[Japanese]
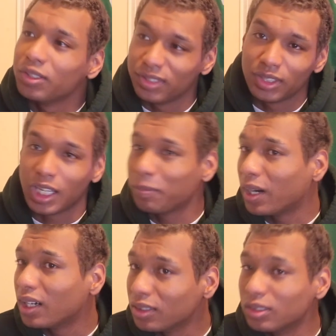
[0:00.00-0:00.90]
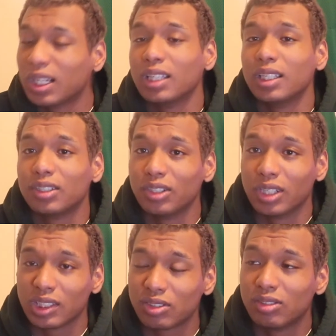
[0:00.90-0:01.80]
フックがやっぱ浮かんでくるよ
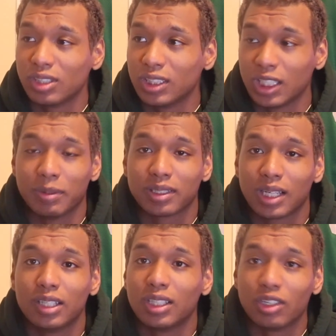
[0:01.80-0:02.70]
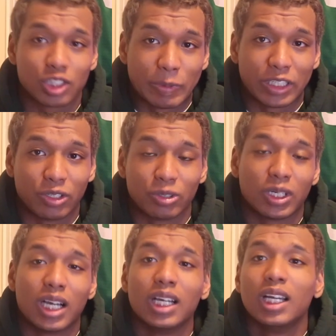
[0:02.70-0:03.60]
うなシューズになりますある程度全てのこと
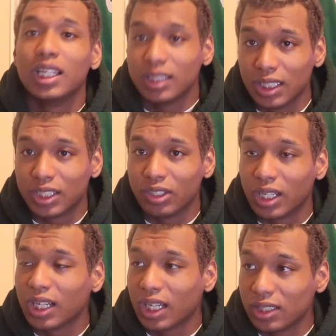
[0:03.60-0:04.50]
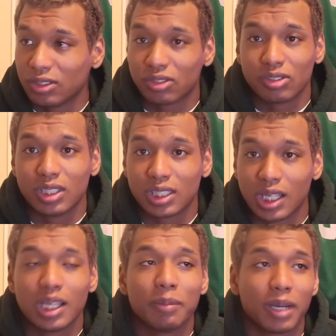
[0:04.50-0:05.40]
ができるような感じのシューズです
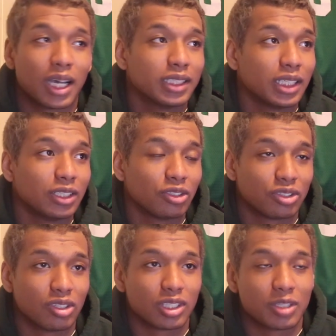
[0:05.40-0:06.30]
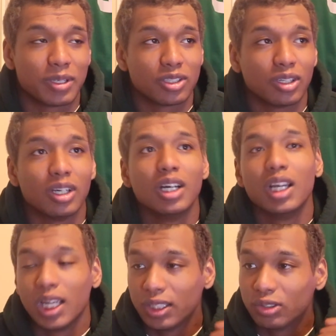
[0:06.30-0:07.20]
ね、まあ、簡単に特徴を説明すると、
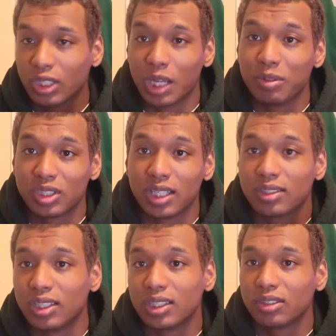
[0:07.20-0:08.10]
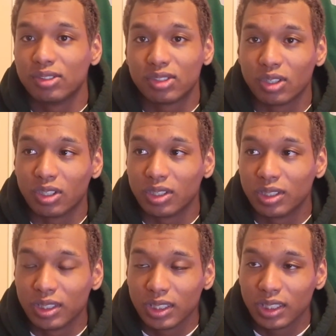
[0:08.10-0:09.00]
えっと、ドライブしやすい
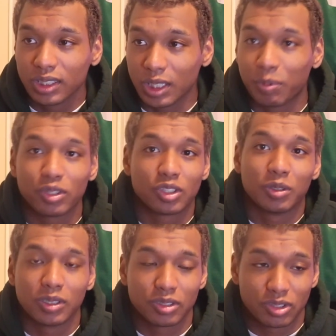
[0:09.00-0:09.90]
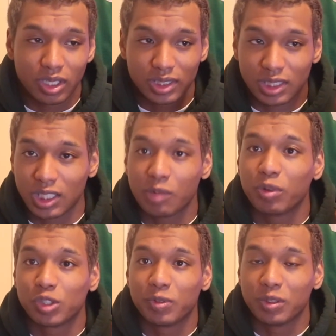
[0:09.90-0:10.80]
クッションやポストクッションがしっかりしていて
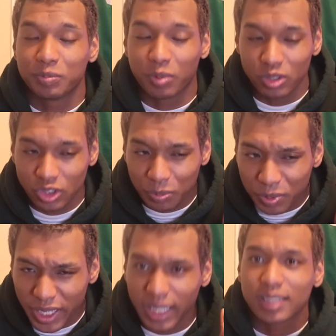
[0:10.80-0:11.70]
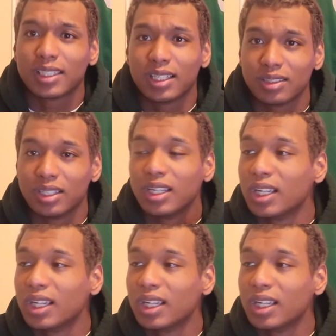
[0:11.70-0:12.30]
ポスポポストプレーがしやすい